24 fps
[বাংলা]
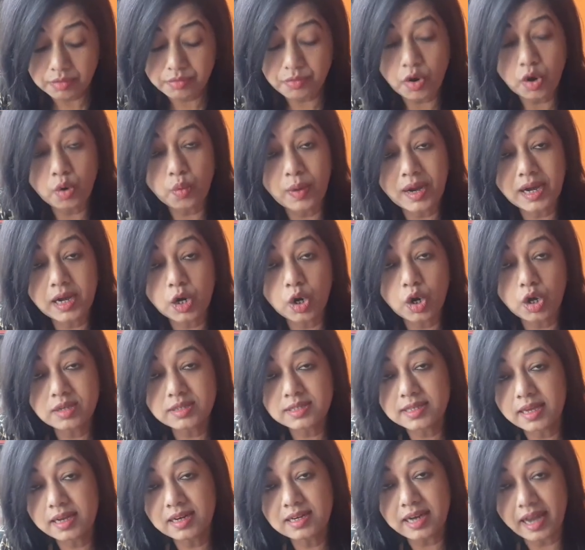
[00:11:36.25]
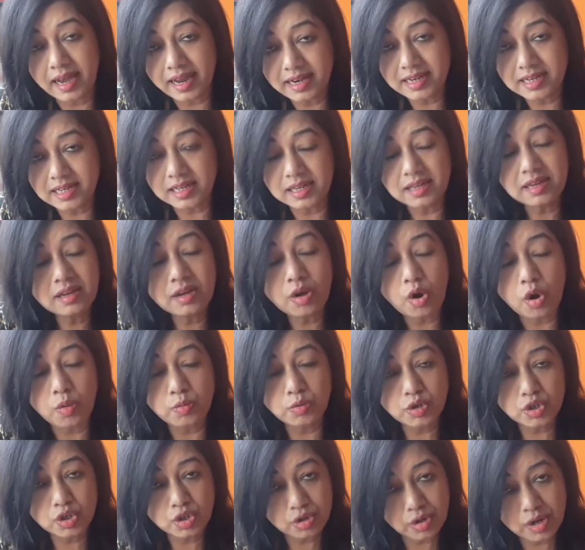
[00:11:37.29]
ফর ওয়েট লস অ্যান্ড ডায়েটিং
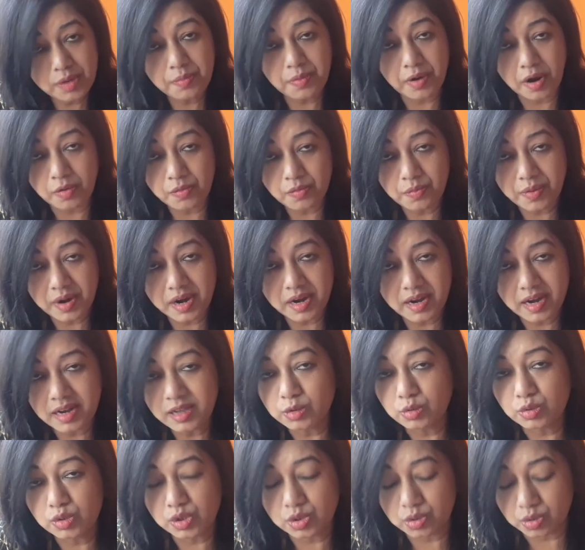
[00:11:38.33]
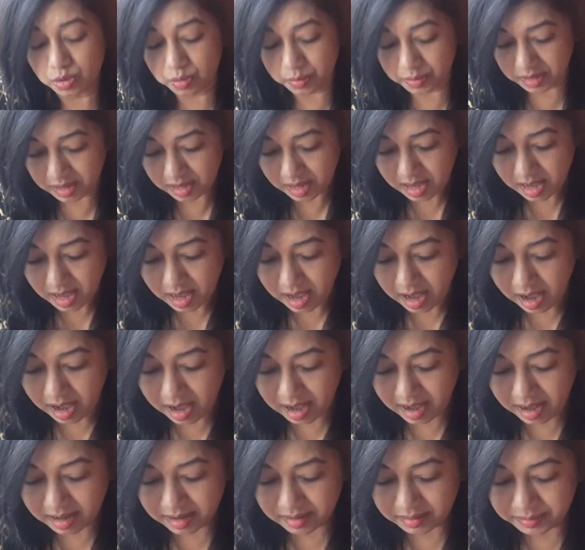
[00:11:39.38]
অবশ্যই ব্রাউন ব্রেডটা ইউজ করবে
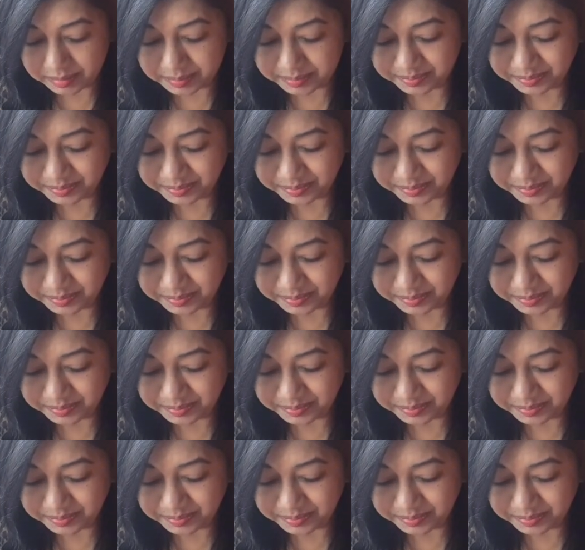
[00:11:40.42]
আর